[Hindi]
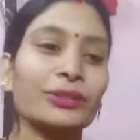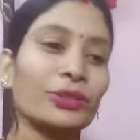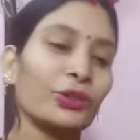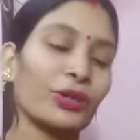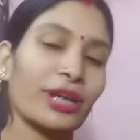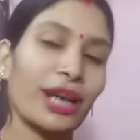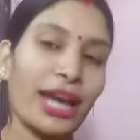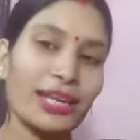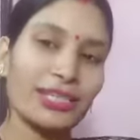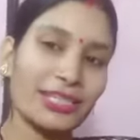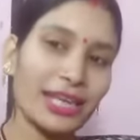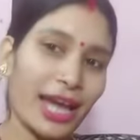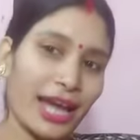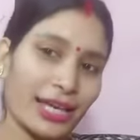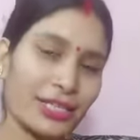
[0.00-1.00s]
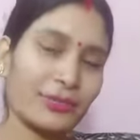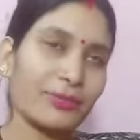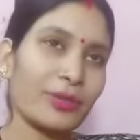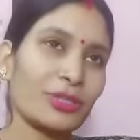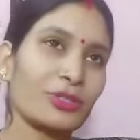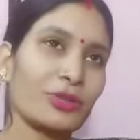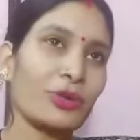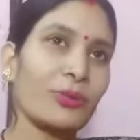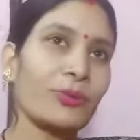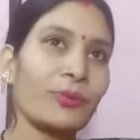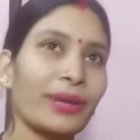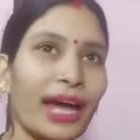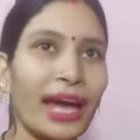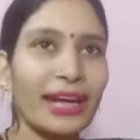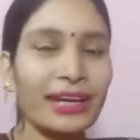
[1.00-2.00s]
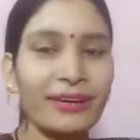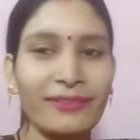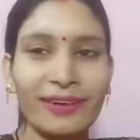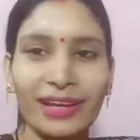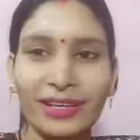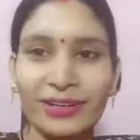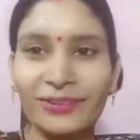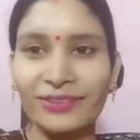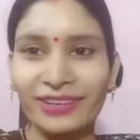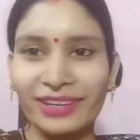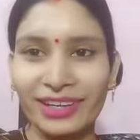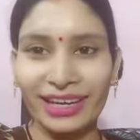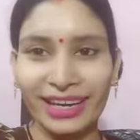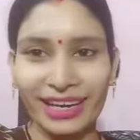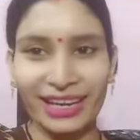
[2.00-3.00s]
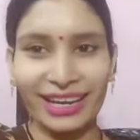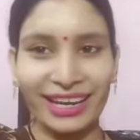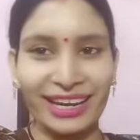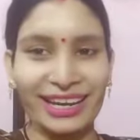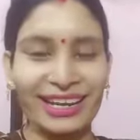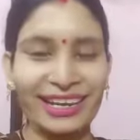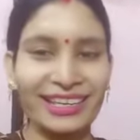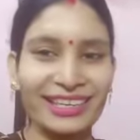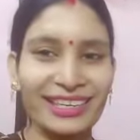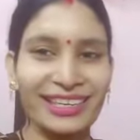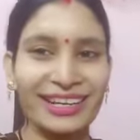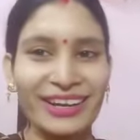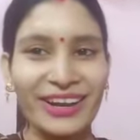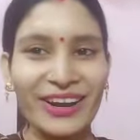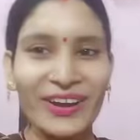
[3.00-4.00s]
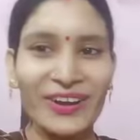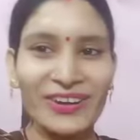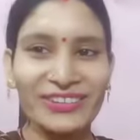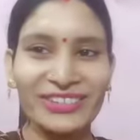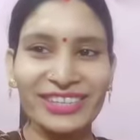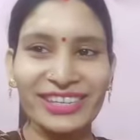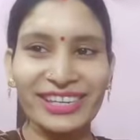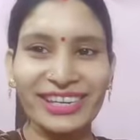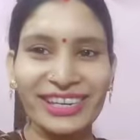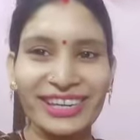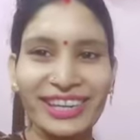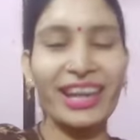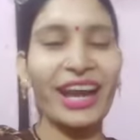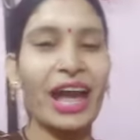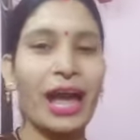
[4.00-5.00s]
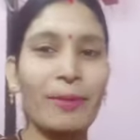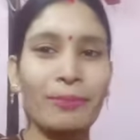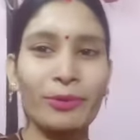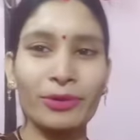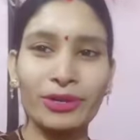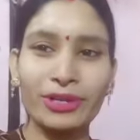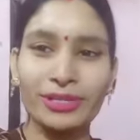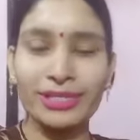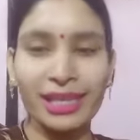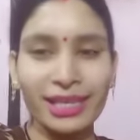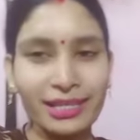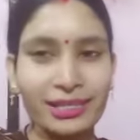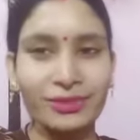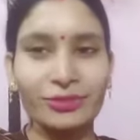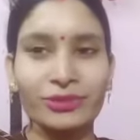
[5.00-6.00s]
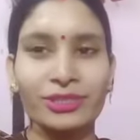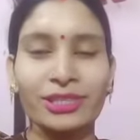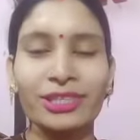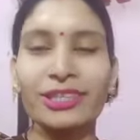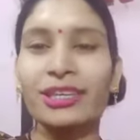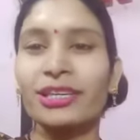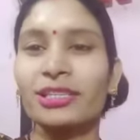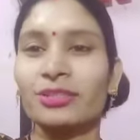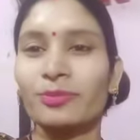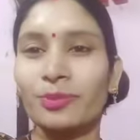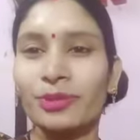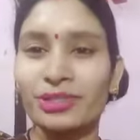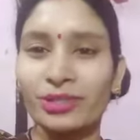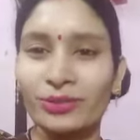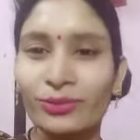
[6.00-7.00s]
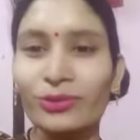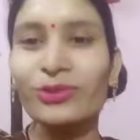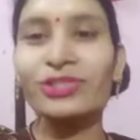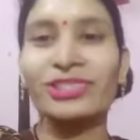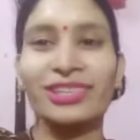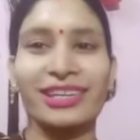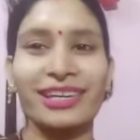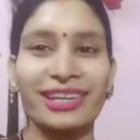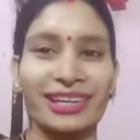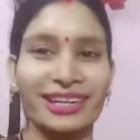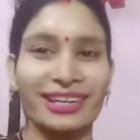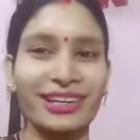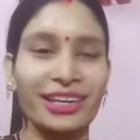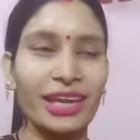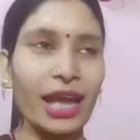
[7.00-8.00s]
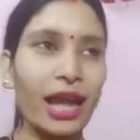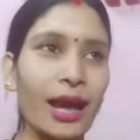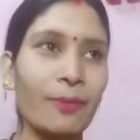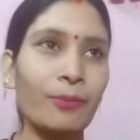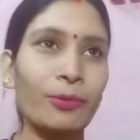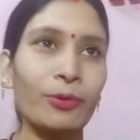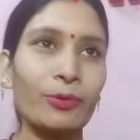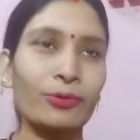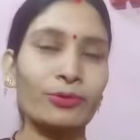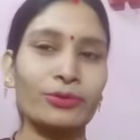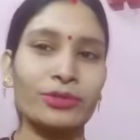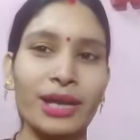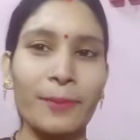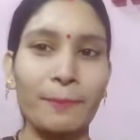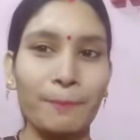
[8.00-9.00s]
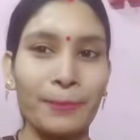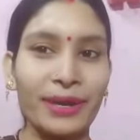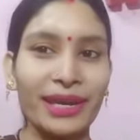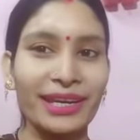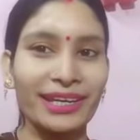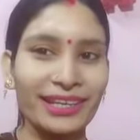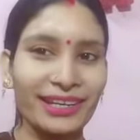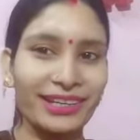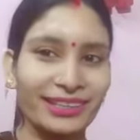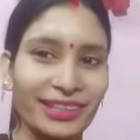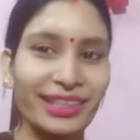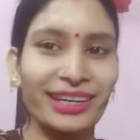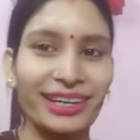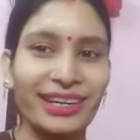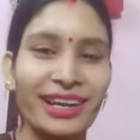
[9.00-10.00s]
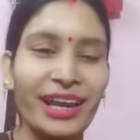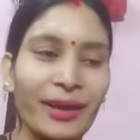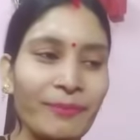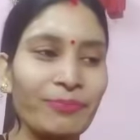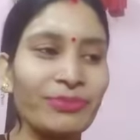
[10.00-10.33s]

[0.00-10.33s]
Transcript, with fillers: तो गाइज आज मैं जो बनाने वाली हूँ करेले की कलौजी आप लोग के साथ उसकी रेसिपी ज़रूर शेयर करेंगे आप लोग उसका वेट करते रहना